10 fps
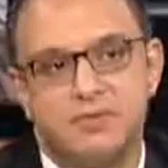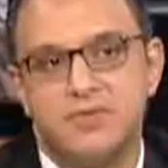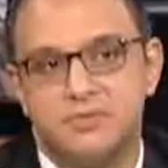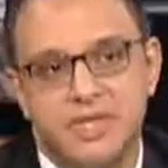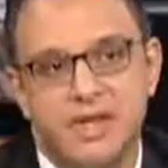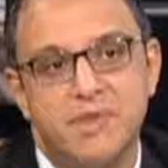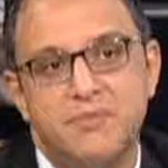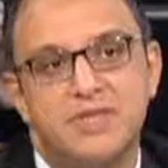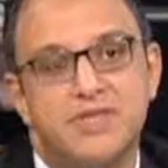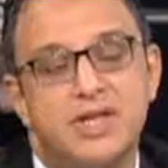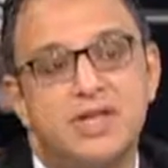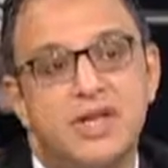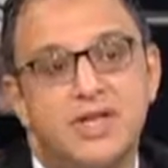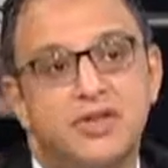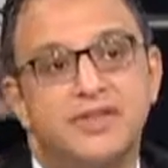في جزء من التنميه البشريه
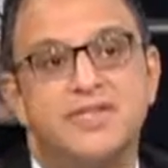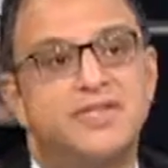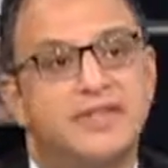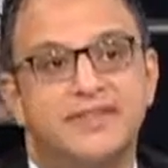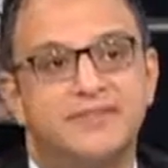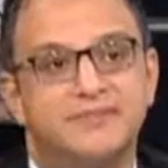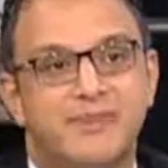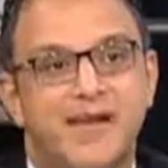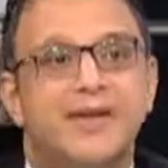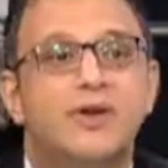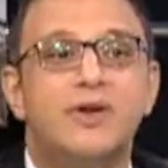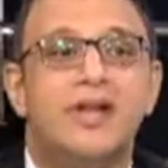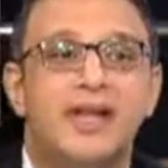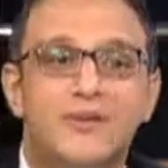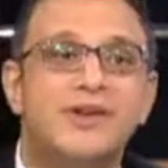زي اداره الذات ما احنا
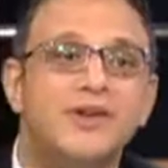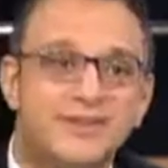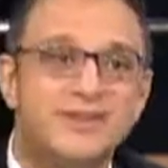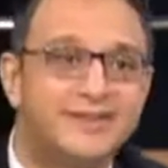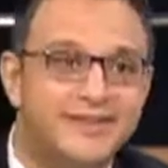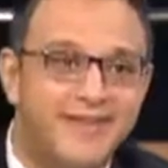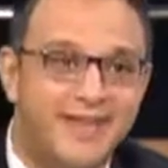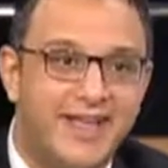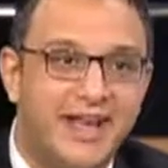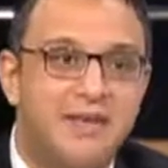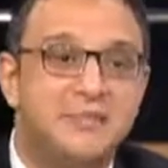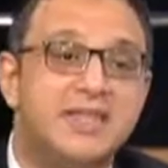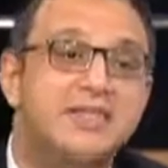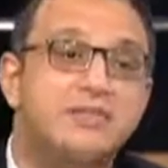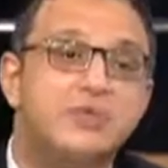قلنا الاول اداره
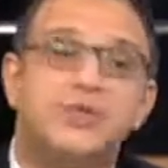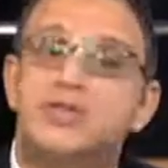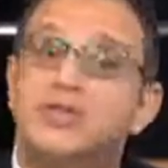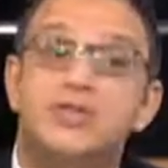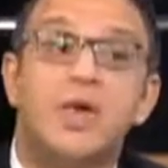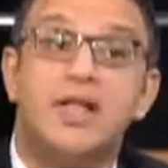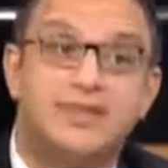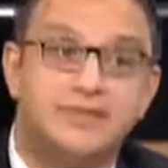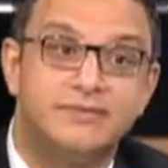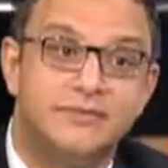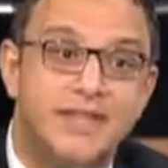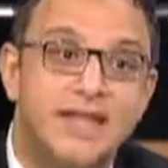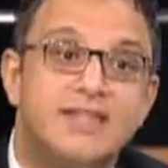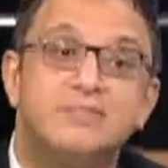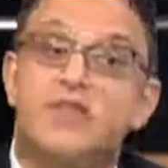لما تيجي تقول اداره وقت
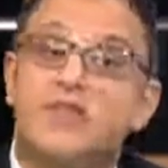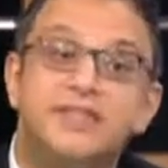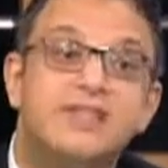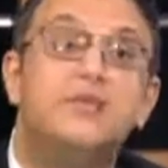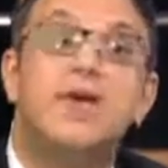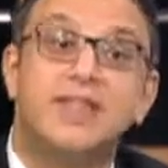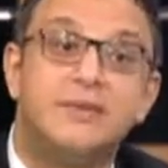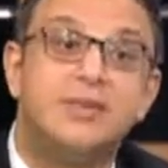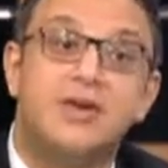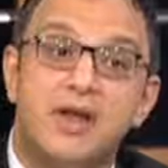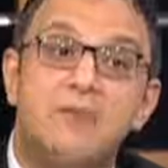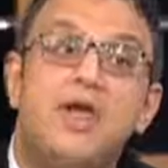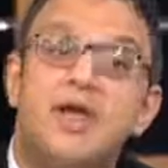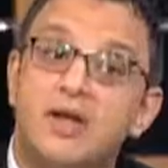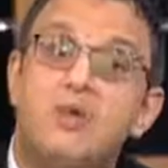انت لازم تعرف تدير وقتك بطريقه
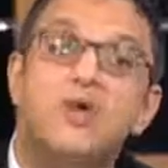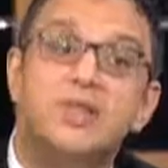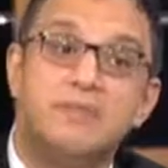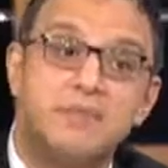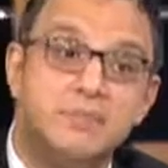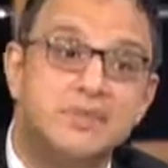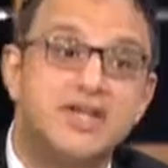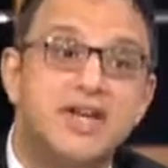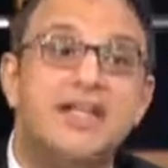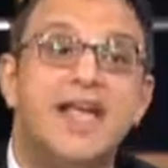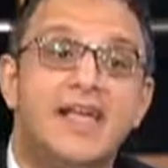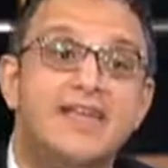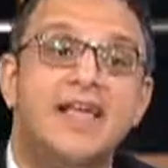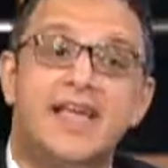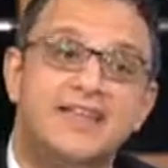معينه جوه التنميه البشريه
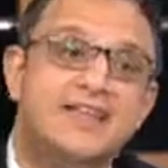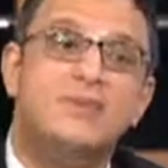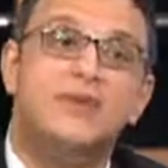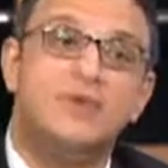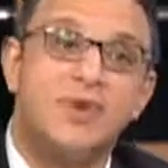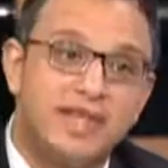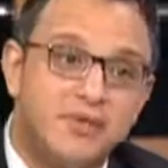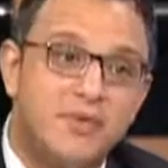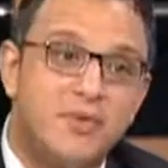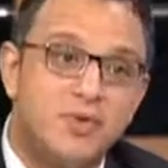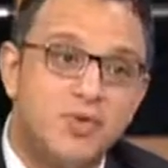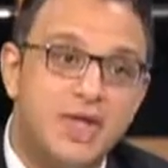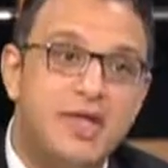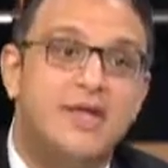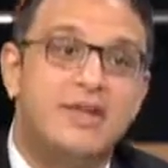هي هي برضو اللي هتبقى
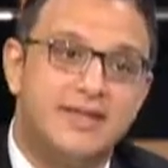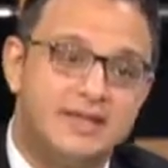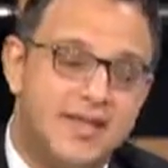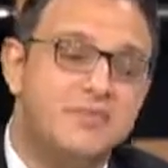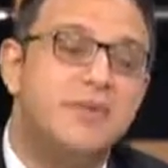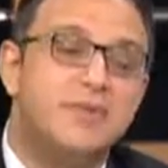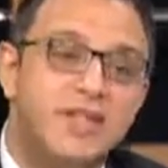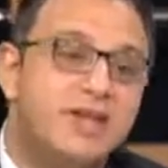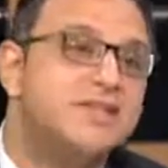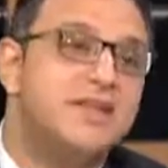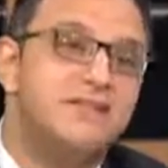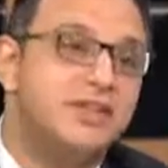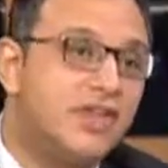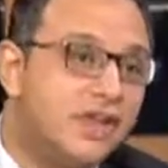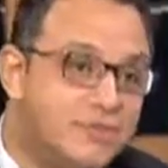موجوده زي ما بندرسها
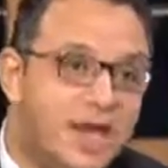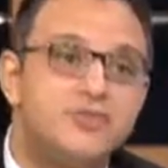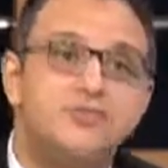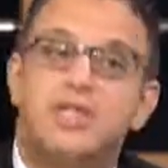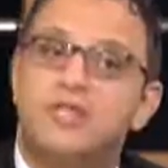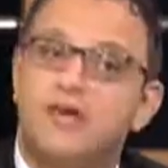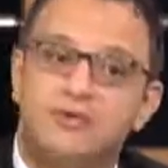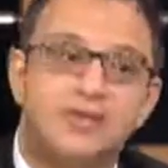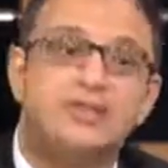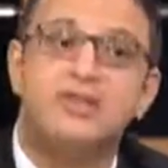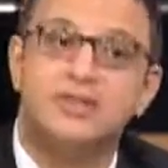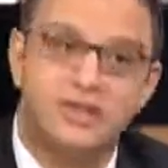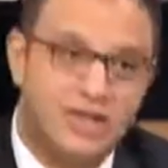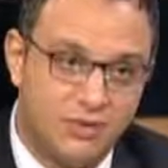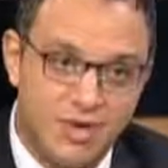في التايم مانجمنت او في
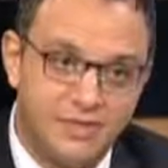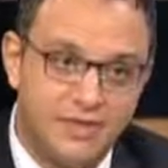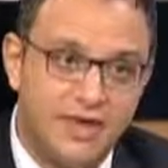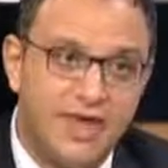اداره الوقت